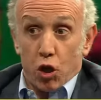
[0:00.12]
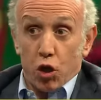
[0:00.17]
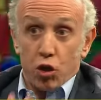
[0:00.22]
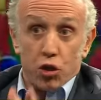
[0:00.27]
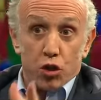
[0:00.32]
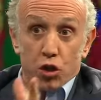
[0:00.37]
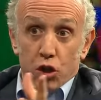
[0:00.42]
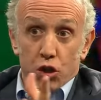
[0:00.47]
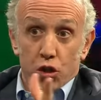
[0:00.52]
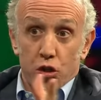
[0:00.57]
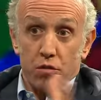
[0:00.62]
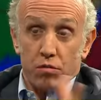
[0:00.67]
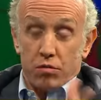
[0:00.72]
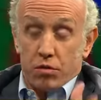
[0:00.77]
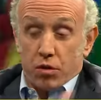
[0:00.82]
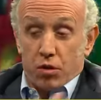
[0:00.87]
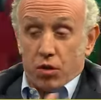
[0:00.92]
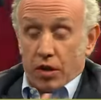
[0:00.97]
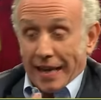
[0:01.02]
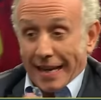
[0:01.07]
yo lo, yo
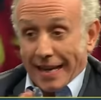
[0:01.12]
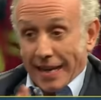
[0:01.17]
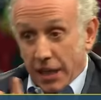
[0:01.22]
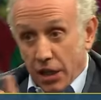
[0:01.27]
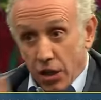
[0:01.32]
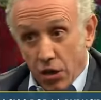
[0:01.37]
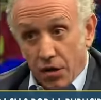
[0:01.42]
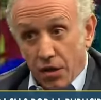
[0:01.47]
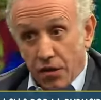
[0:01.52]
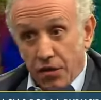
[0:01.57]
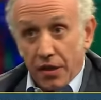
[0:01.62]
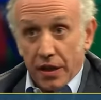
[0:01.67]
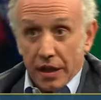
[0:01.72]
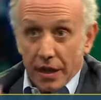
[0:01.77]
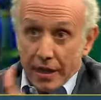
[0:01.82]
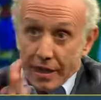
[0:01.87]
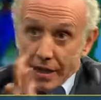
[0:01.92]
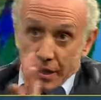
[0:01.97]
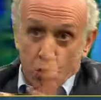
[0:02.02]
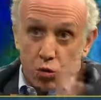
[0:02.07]
lo que quiero
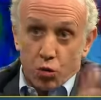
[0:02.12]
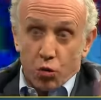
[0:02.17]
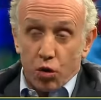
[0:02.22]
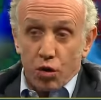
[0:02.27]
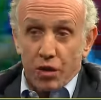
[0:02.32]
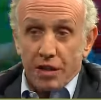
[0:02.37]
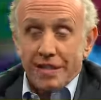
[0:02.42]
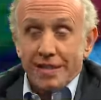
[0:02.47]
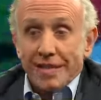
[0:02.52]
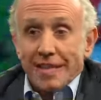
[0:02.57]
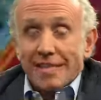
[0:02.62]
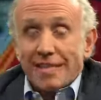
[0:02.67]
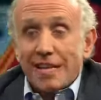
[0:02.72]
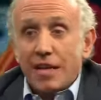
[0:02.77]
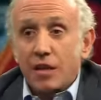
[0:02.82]
decirle, en Jugones ya